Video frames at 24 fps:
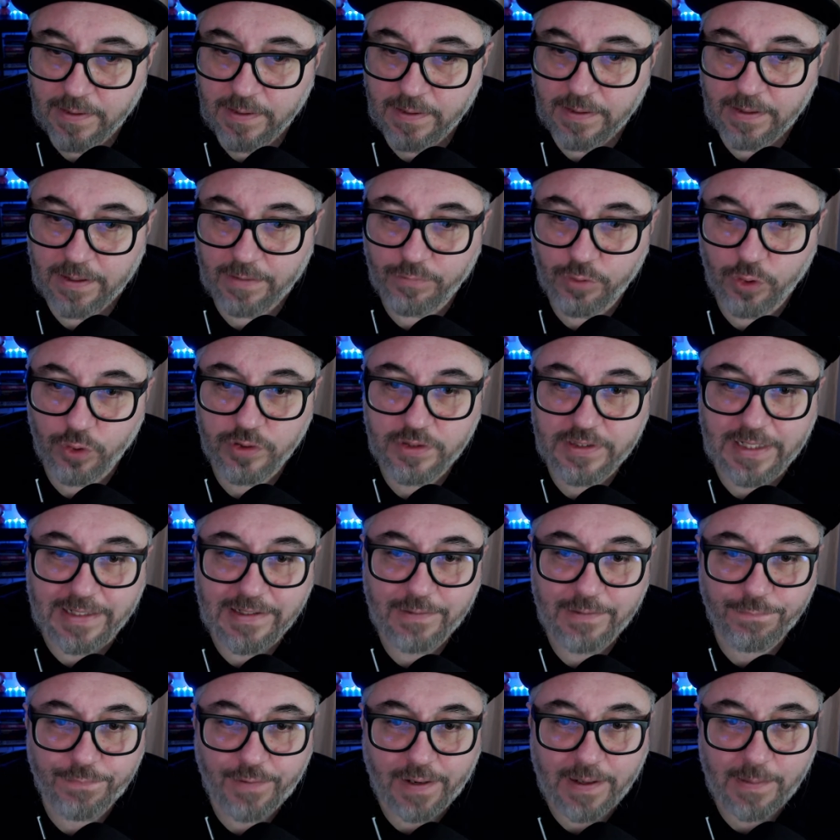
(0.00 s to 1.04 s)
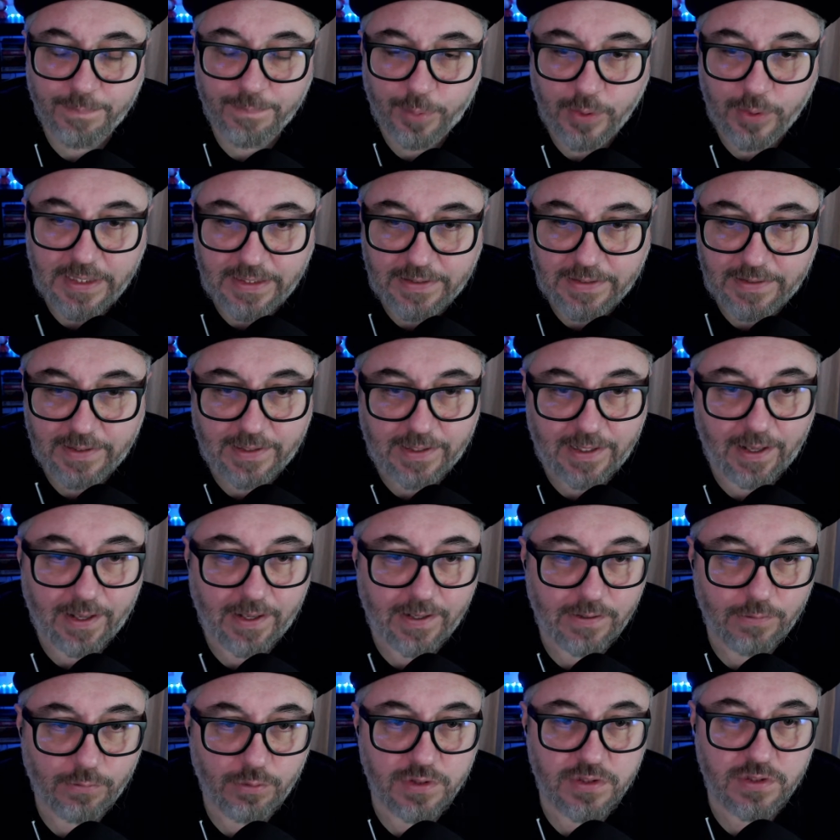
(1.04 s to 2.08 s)
La volontà di fare politica
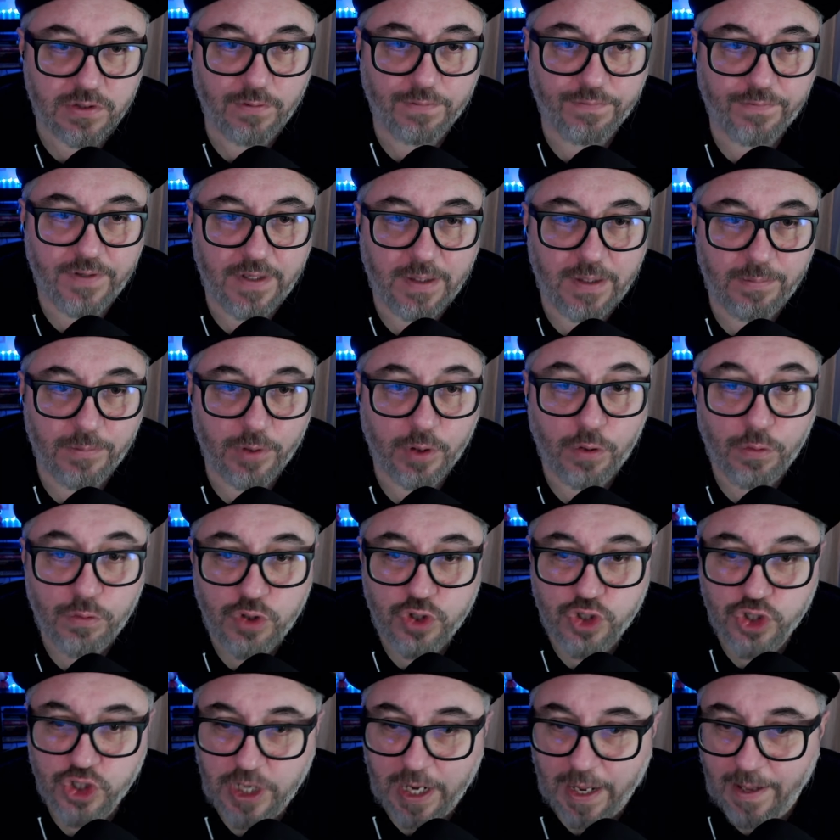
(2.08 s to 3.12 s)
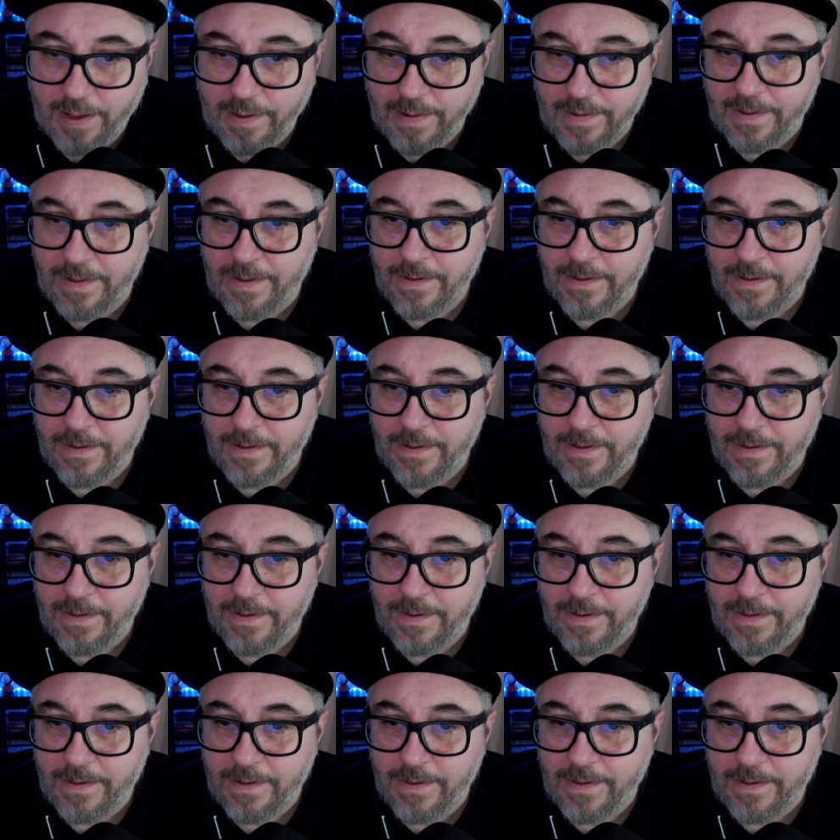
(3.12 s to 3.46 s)
in questo film non c'è,